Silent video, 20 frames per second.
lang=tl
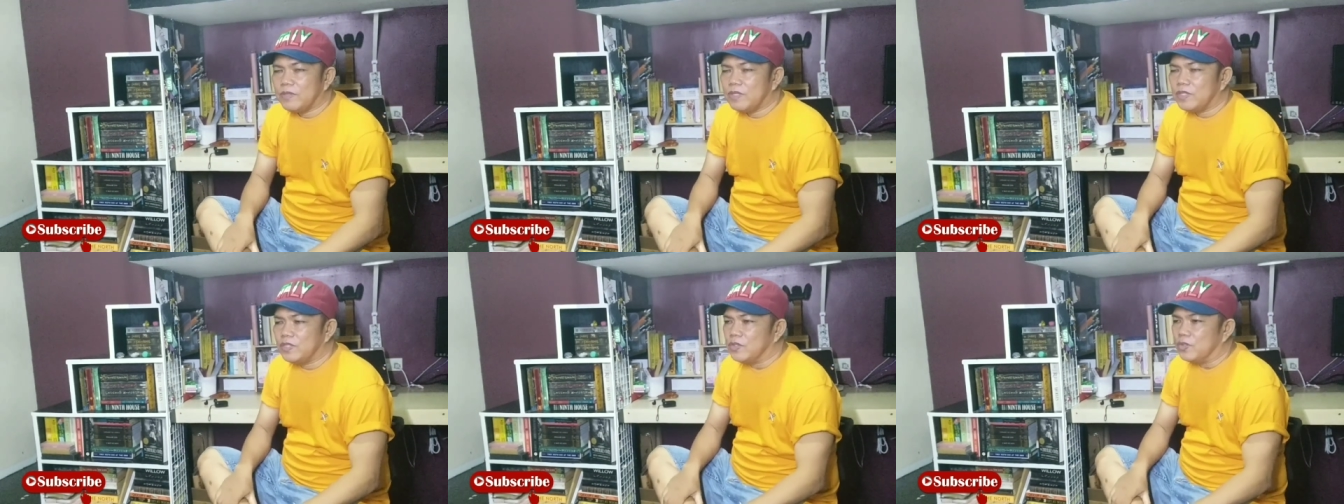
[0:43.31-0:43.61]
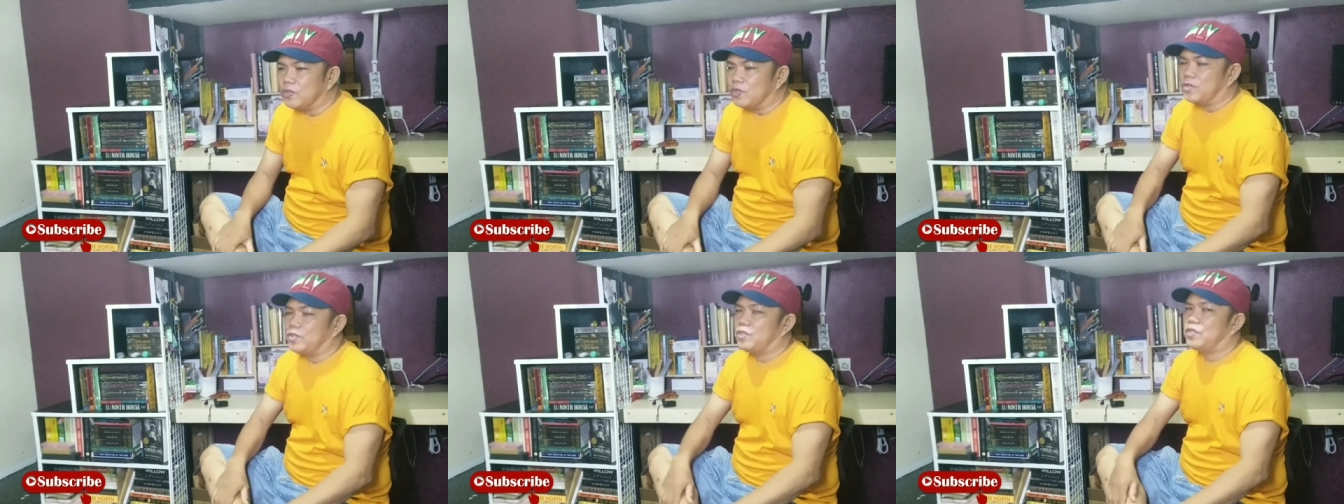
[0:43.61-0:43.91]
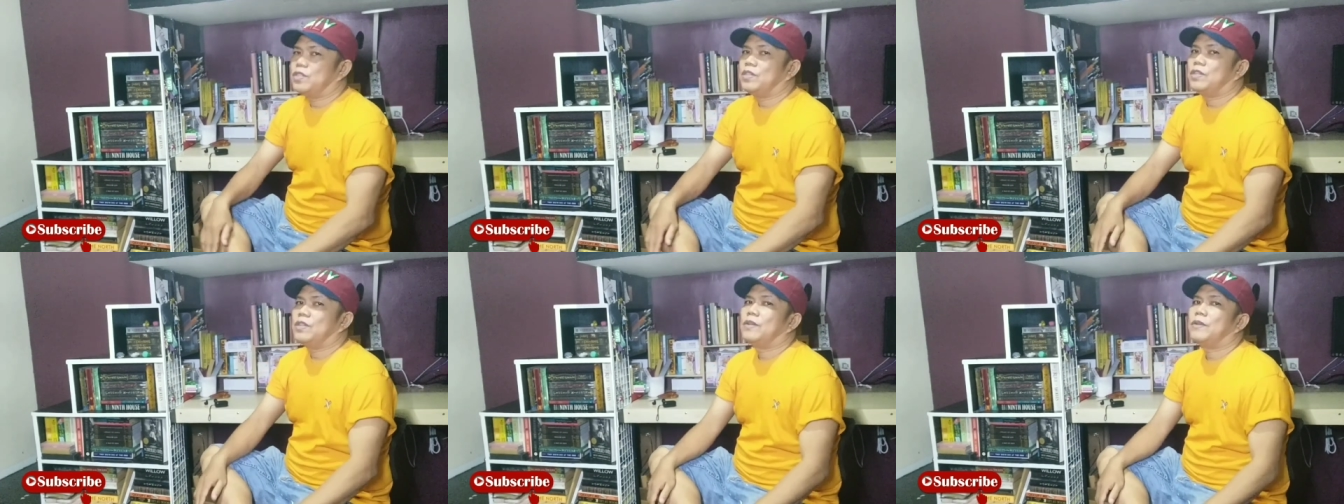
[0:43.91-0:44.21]

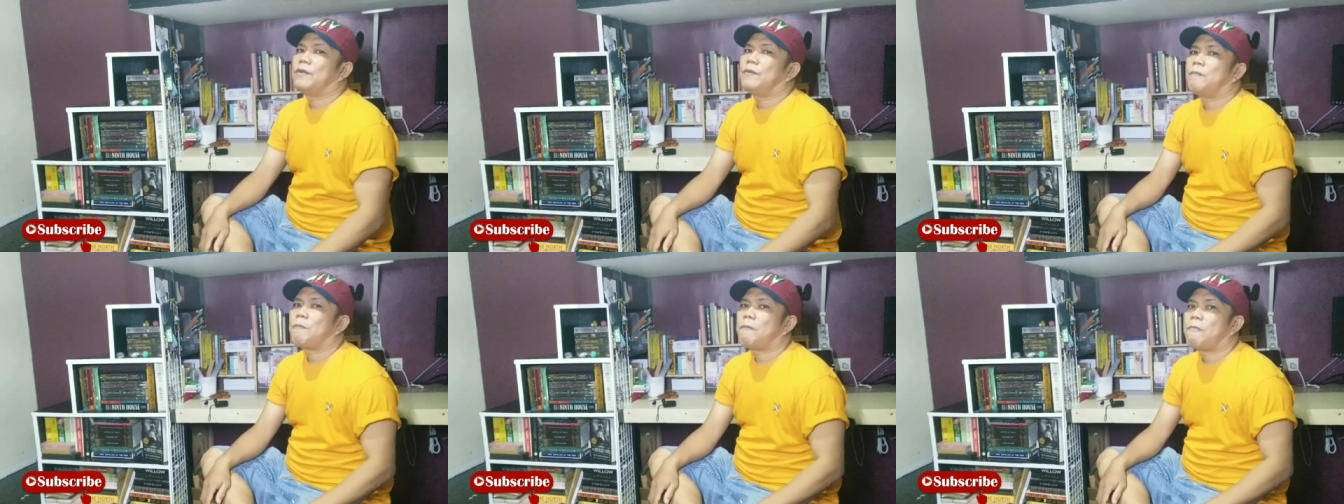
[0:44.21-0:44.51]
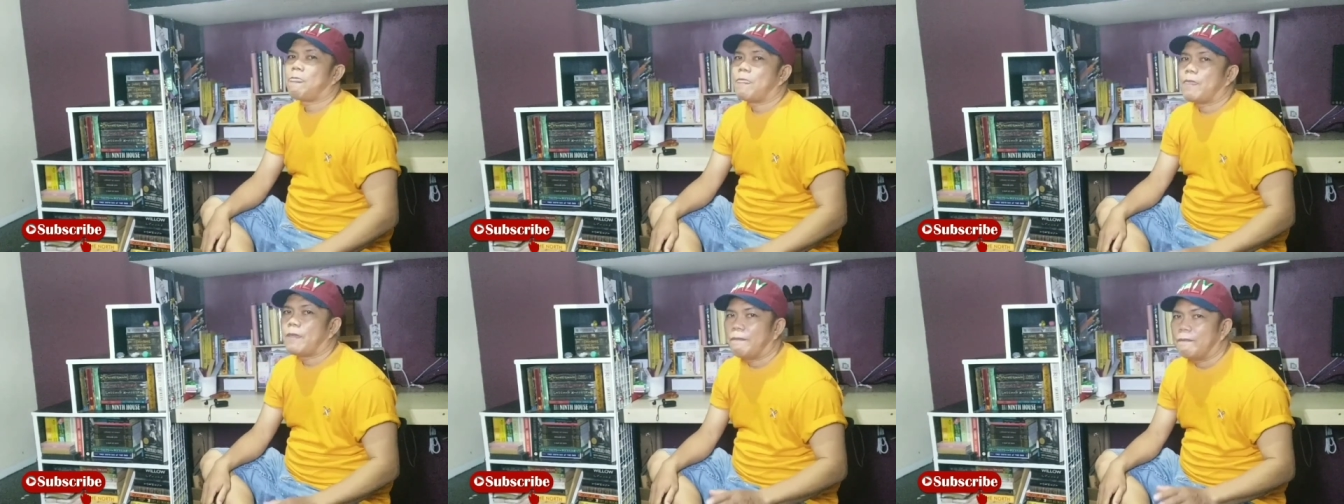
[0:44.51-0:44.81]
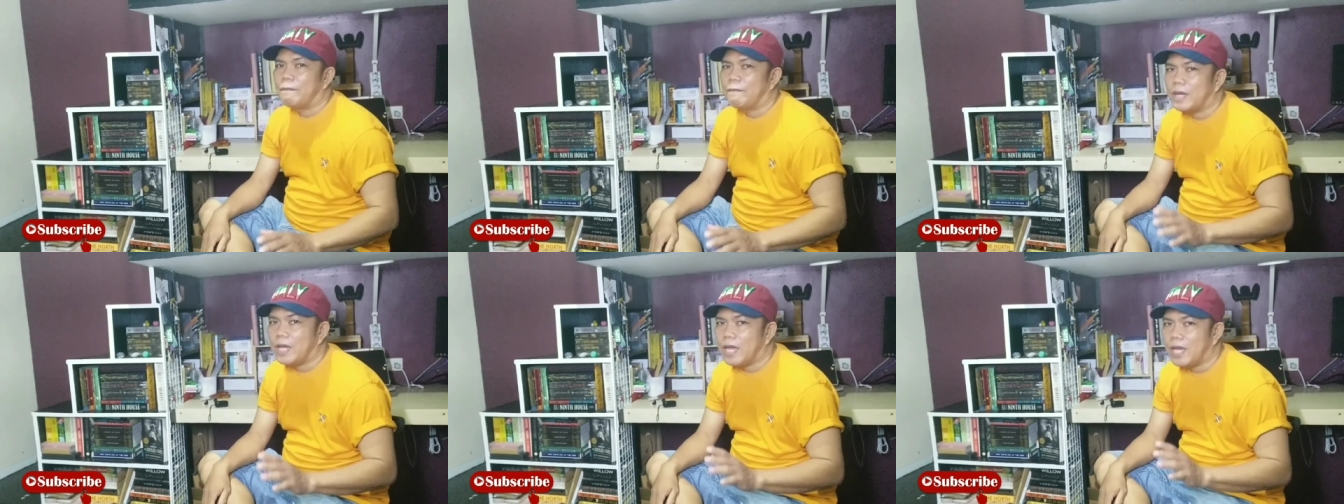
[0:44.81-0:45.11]
videos.
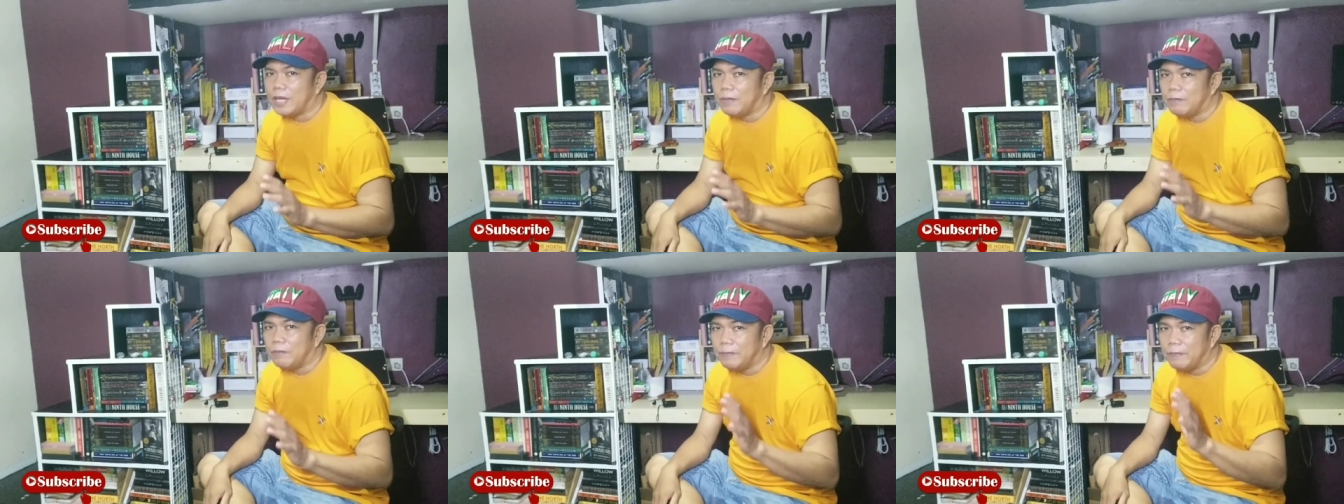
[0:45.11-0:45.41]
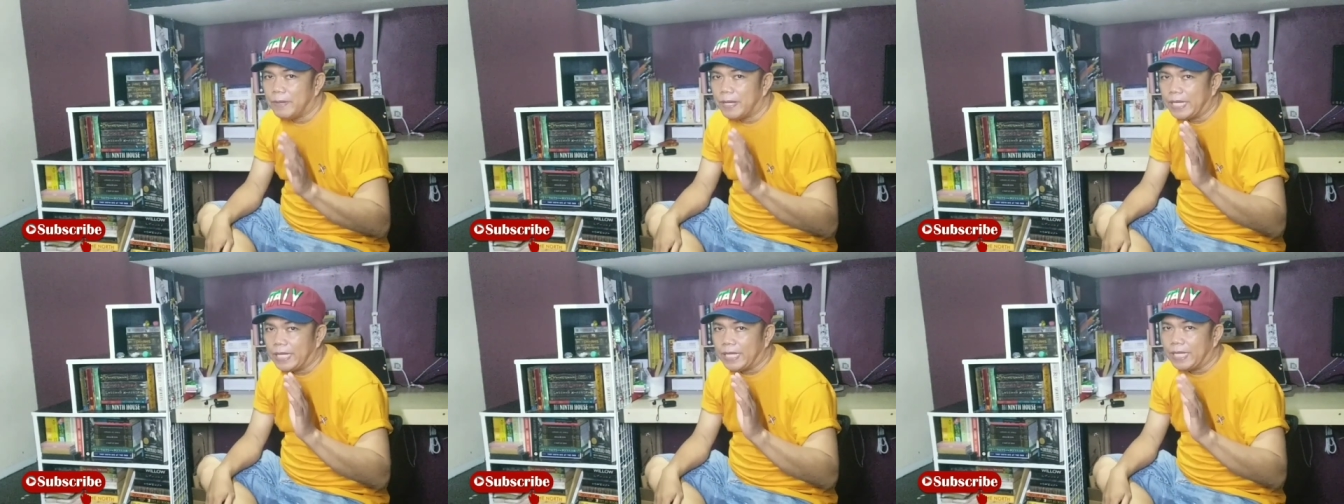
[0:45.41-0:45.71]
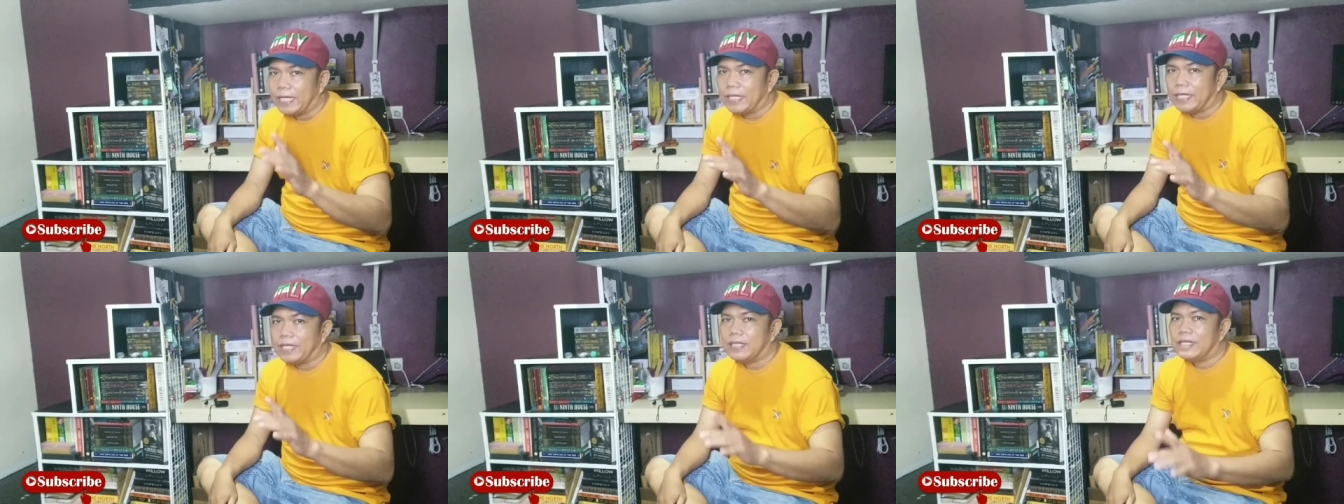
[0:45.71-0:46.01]
Mga
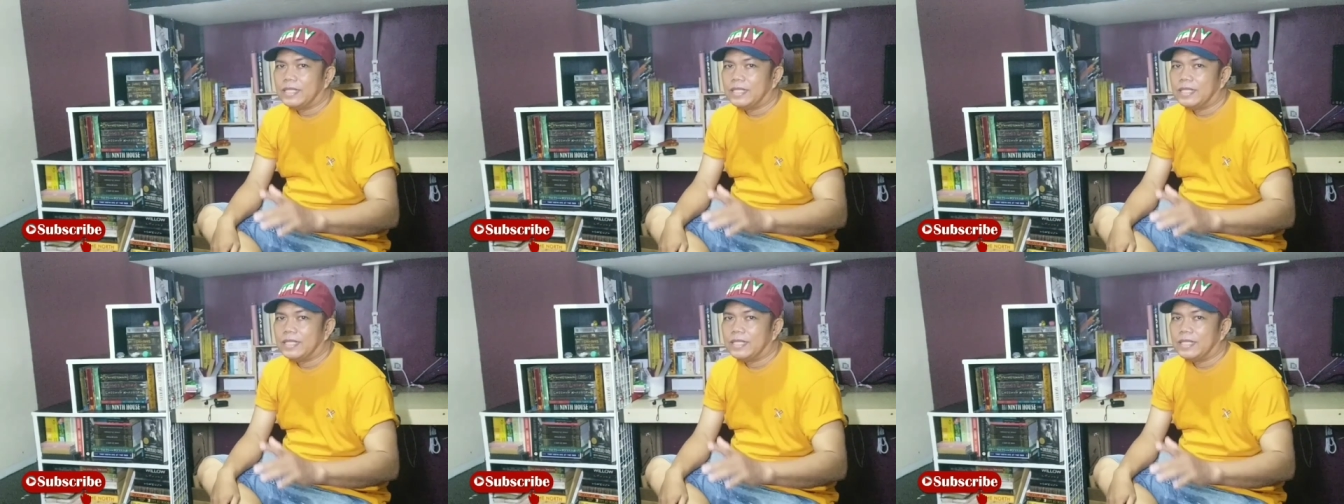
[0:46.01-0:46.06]
kababayan,